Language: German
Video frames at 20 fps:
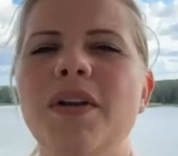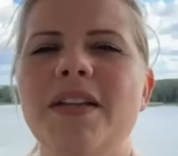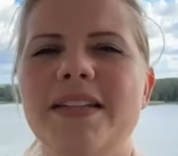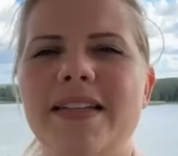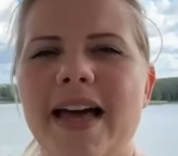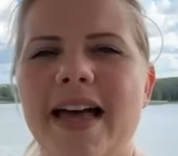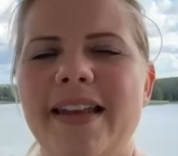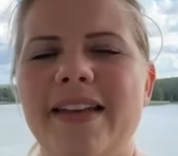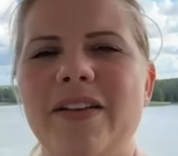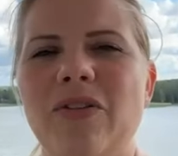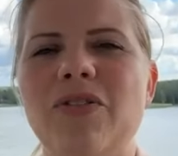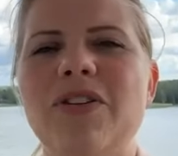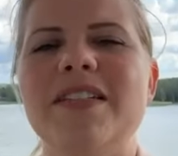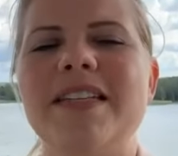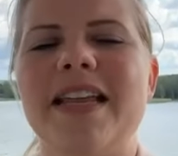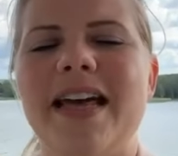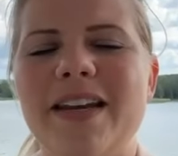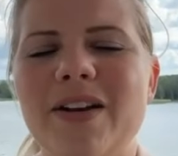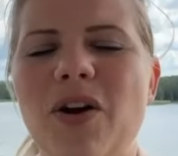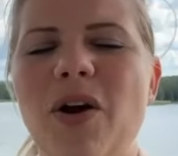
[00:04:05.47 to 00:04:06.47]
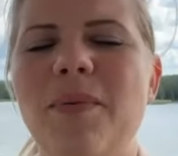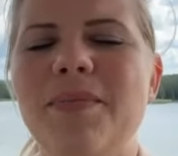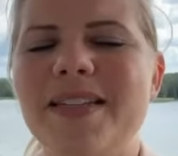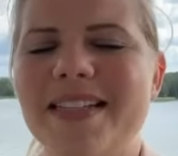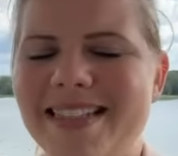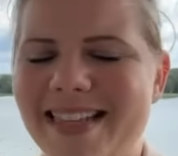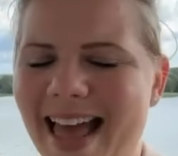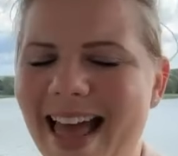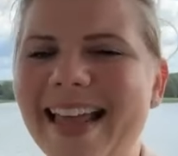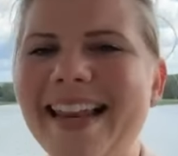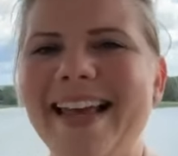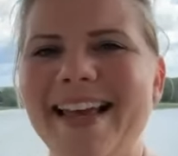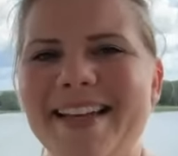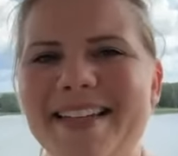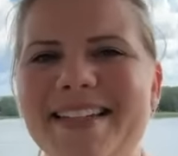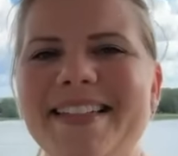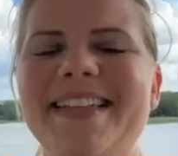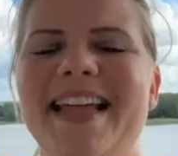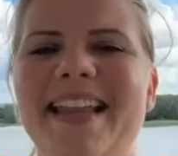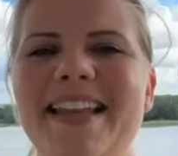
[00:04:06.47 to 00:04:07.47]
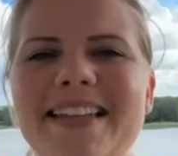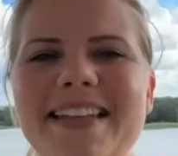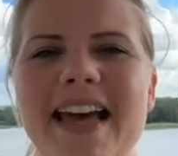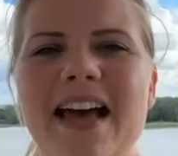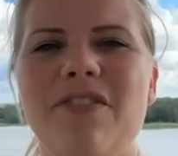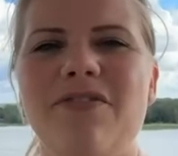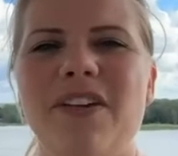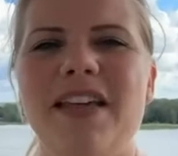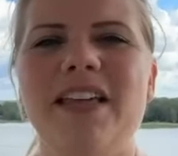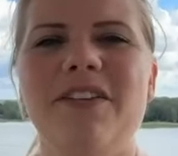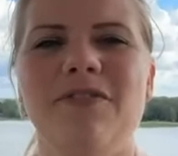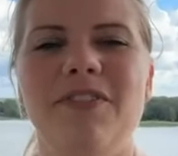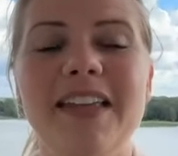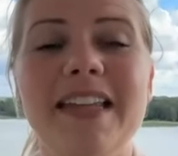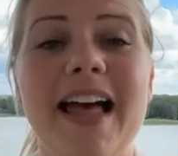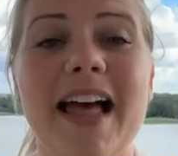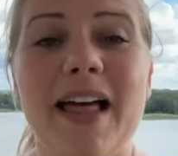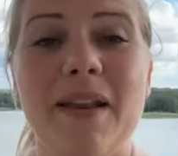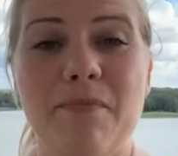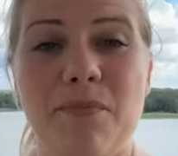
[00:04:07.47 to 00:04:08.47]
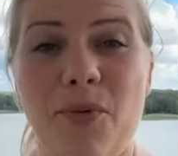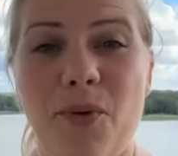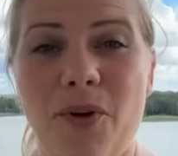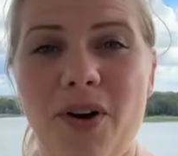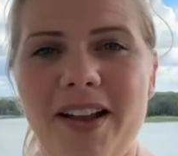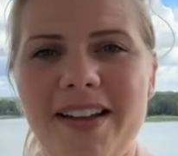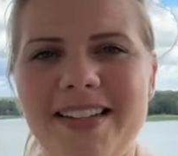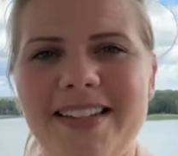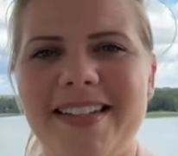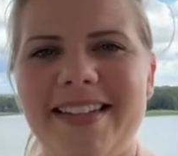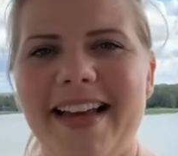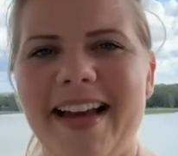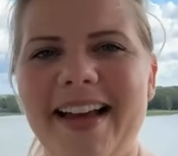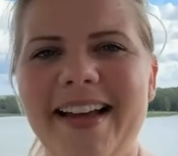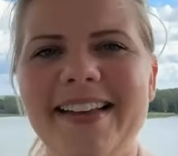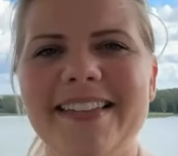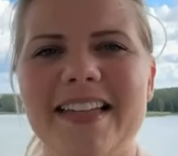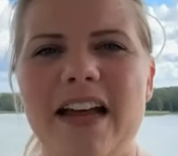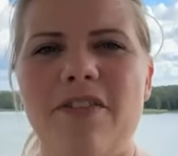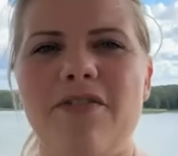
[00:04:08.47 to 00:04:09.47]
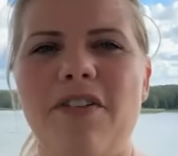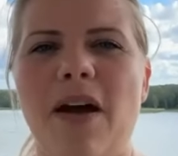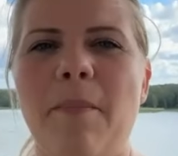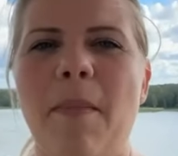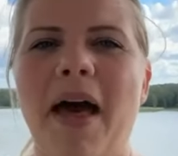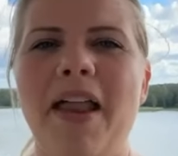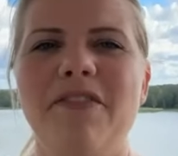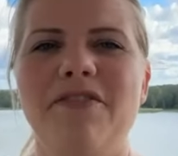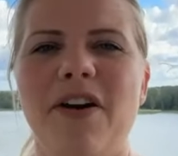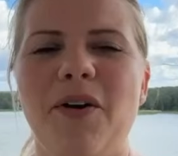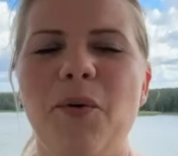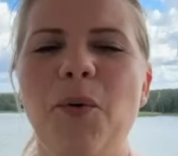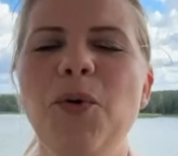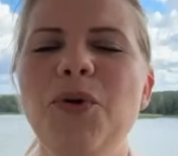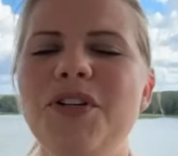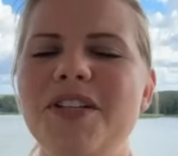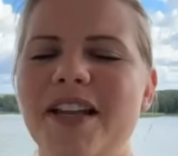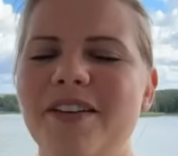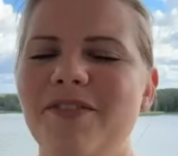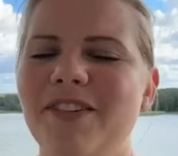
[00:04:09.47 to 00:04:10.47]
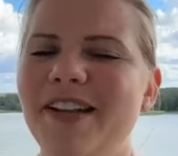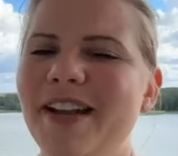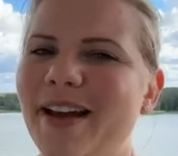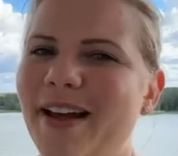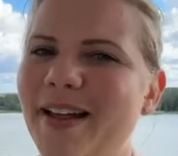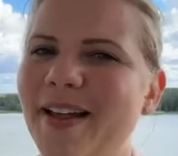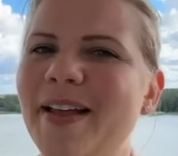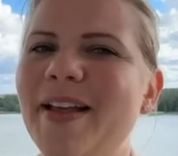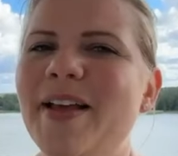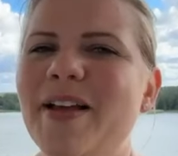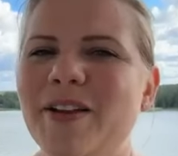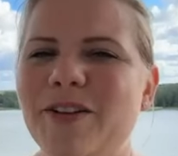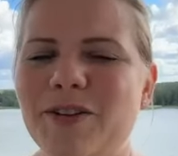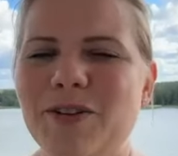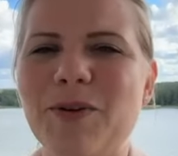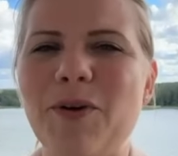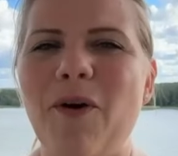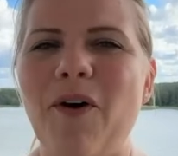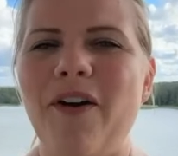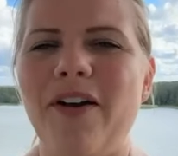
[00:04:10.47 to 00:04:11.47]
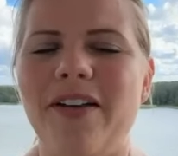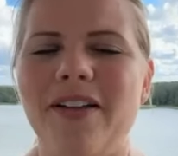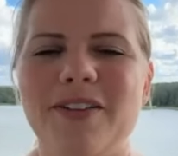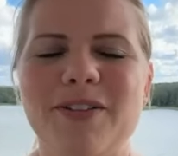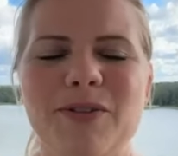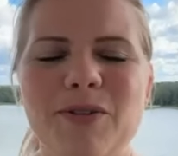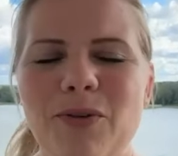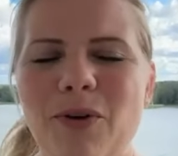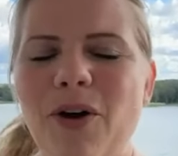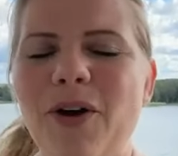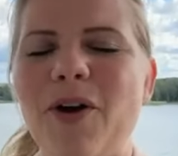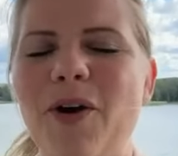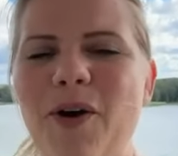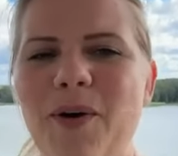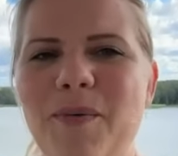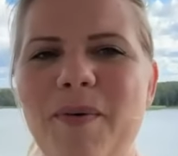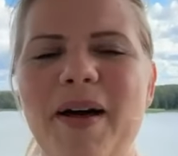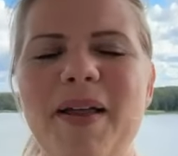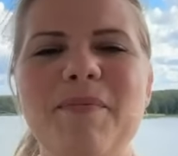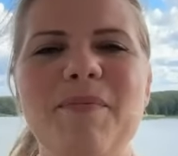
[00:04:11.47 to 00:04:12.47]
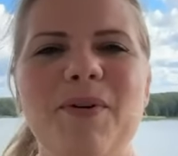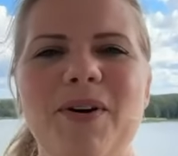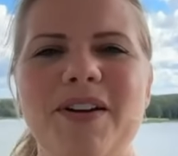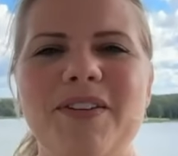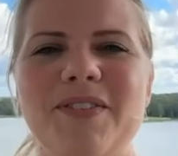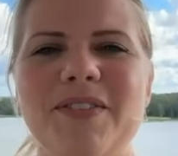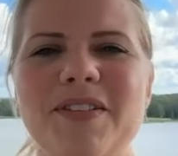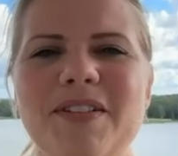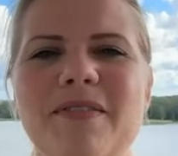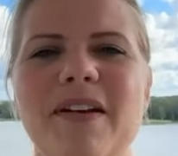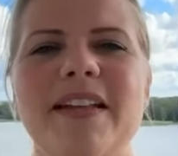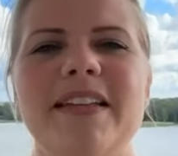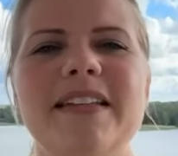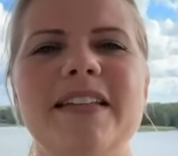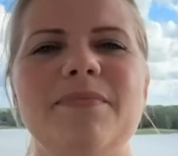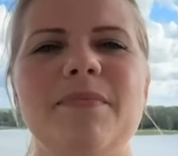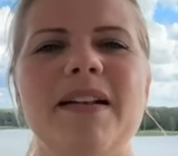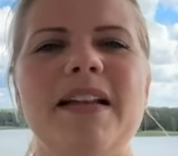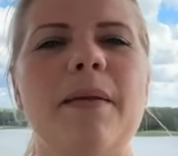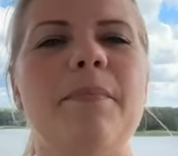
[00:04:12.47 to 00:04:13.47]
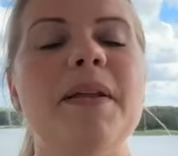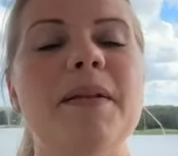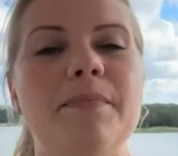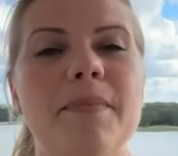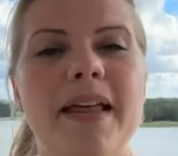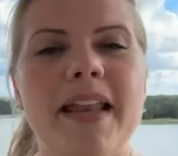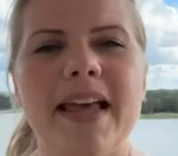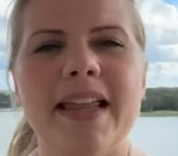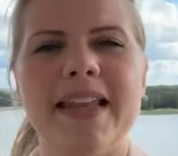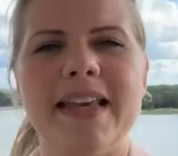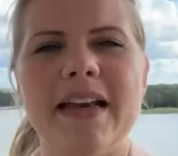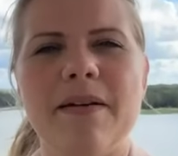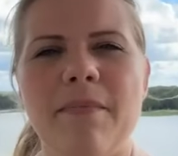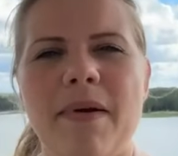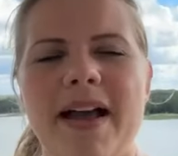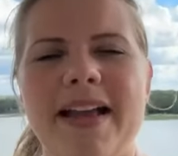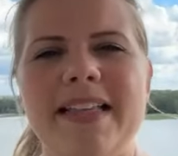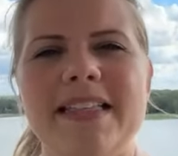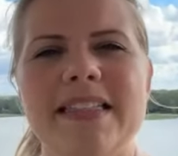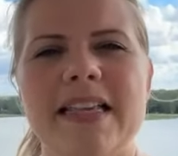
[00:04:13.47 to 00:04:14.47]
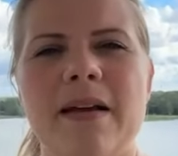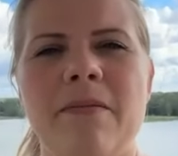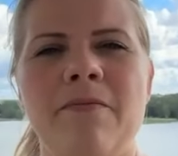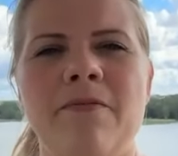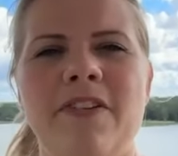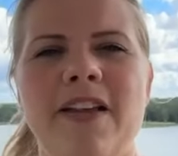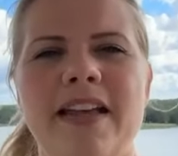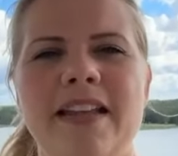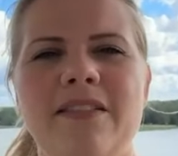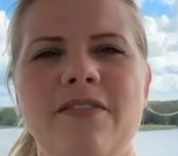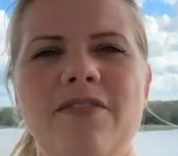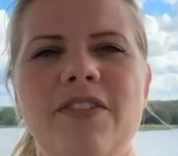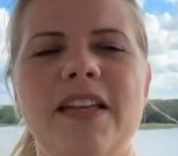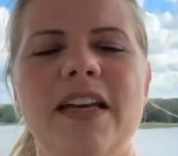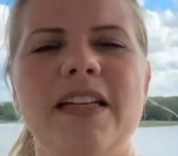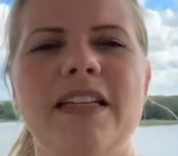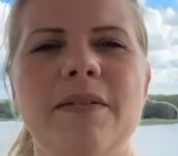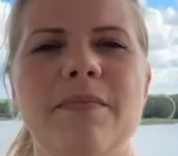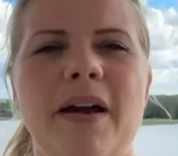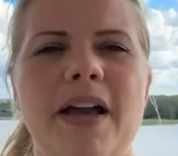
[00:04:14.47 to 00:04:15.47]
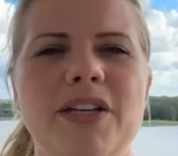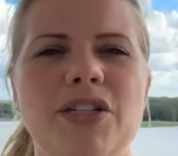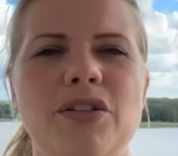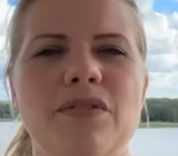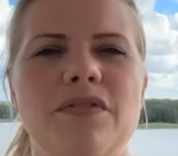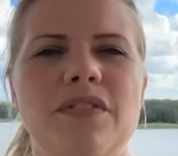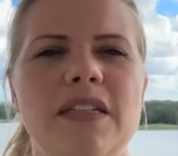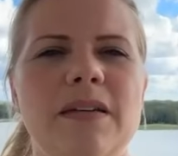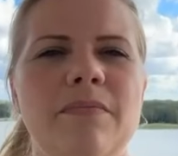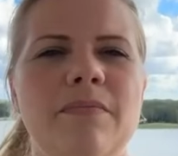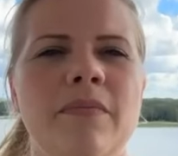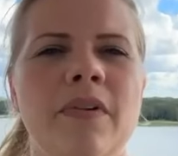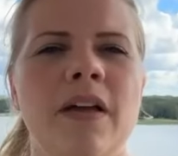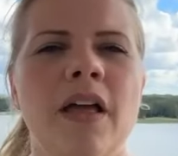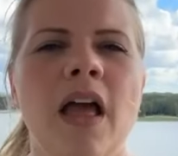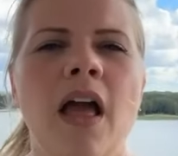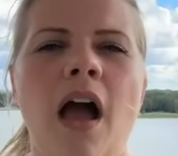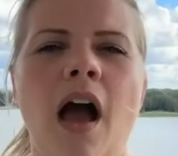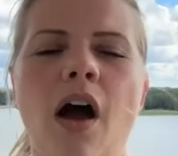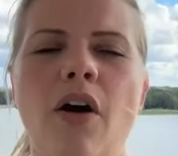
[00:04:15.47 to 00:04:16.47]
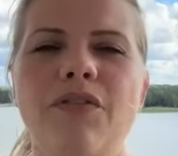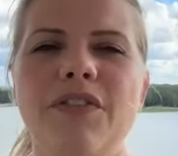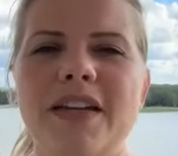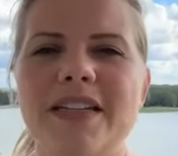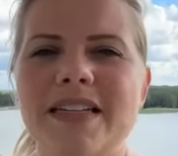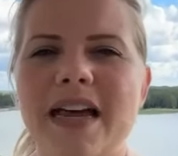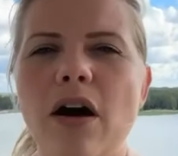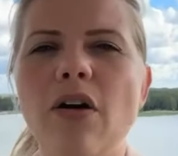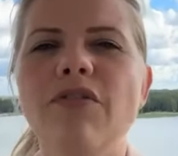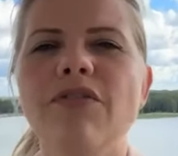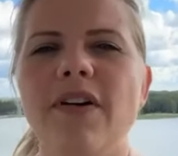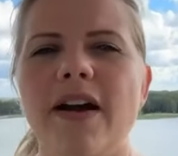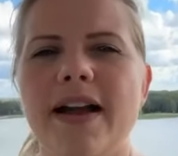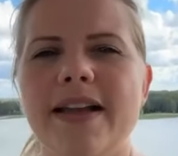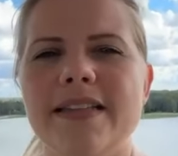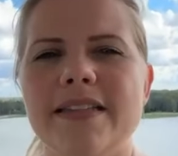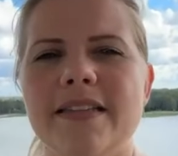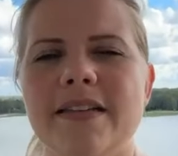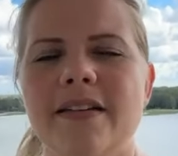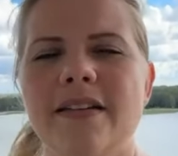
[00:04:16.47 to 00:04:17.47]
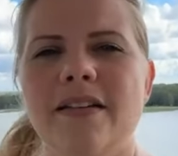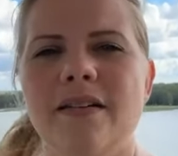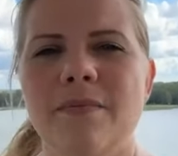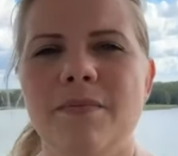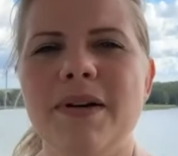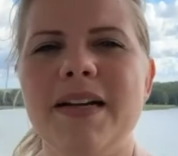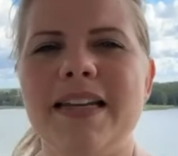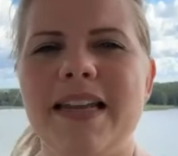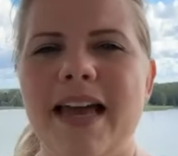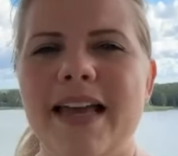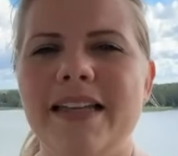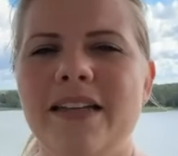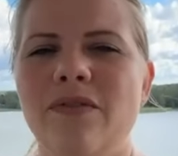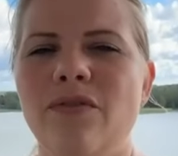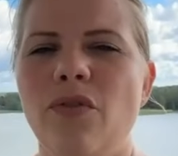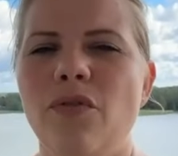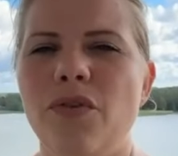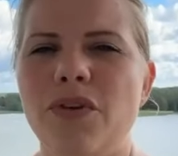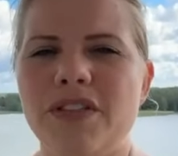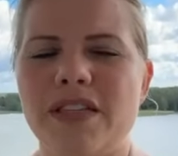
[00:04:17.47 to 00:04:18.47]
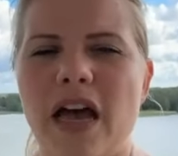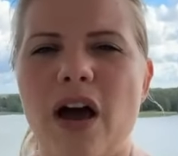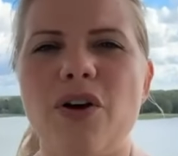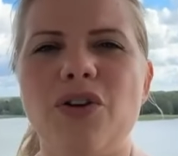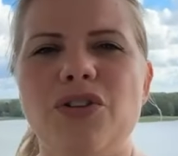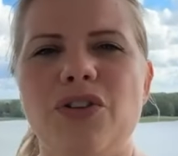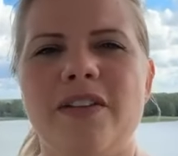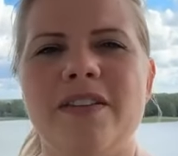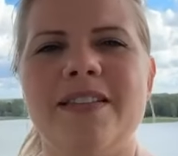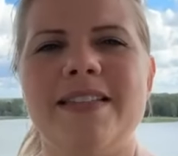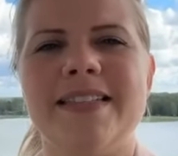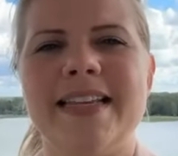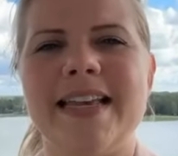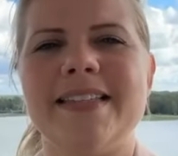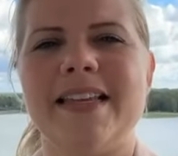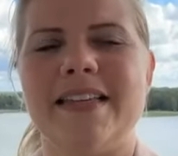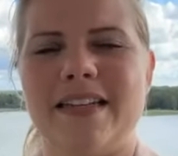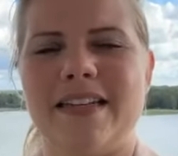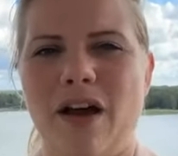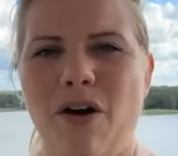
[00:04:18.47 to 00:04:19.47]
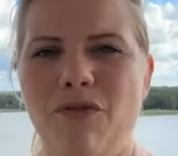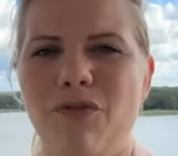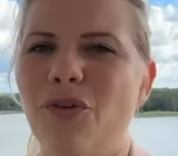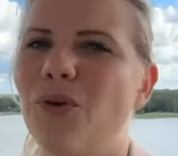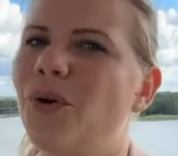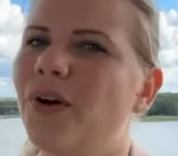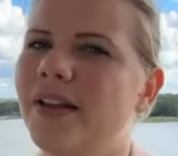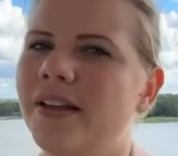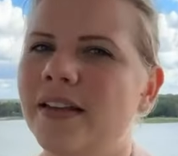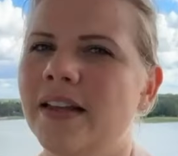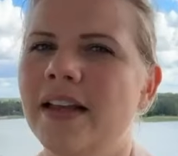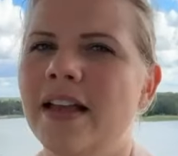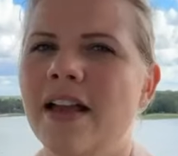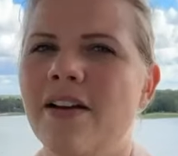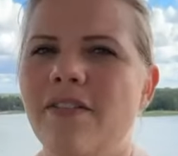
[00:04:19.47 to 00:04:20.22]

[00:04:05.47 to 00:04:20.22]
Und dann, und dann kommt das Highlight, dann darf ich wieder an Bord. Ja, ich darf am Anfang und dann wieder zu, äh, zurückkommen an Bord. Und zwar diesmal dann mit Melanie gemeinsam werden wir die Mein Schiff 7 auf der Taufreise ähm, begleiten, wo wir uns auch schon sehr, sehr drauf freuen.